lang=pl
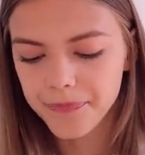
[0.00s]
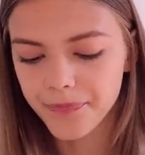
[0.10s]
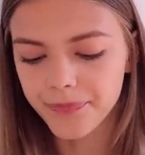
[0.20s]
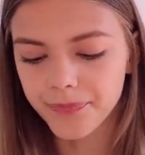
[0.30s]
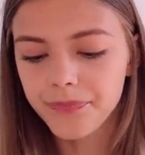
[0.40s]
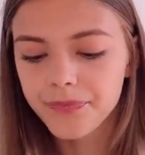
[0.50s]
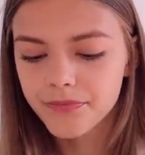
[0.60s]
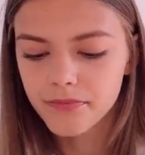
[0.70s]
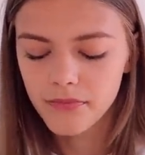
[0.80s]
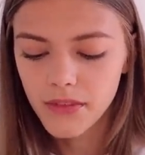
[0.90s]
mm,
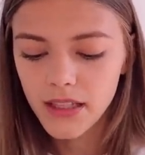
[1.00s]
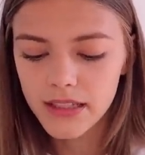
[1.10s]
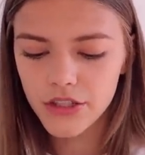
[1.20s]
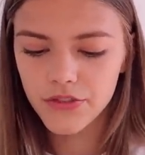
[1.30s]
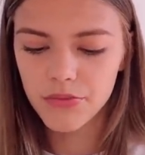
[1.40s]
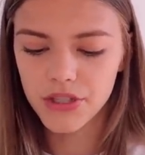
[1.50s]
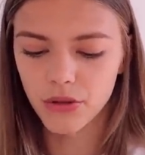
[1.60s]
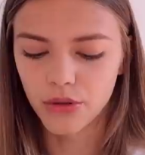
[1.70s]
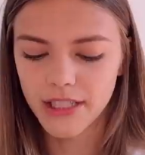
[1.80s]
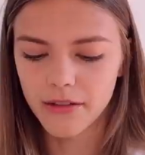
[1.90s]
Coś w tym
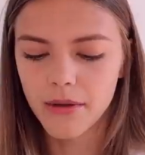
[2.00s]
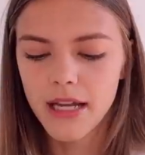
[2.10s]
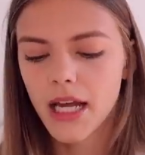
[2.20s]
stylu, nie wiem.